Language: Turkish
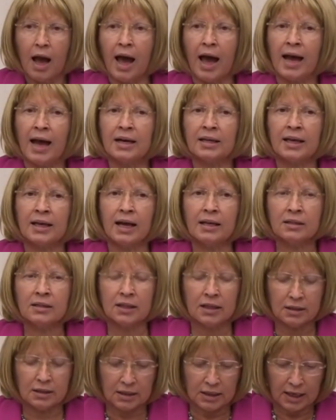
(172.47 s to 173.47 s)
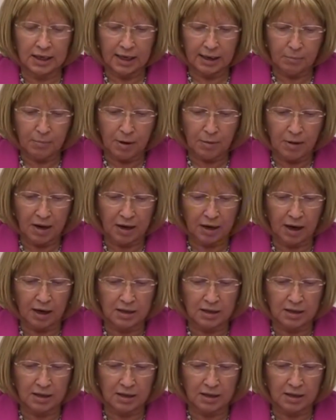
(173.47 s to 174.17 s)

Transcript: Erken tanıyla meme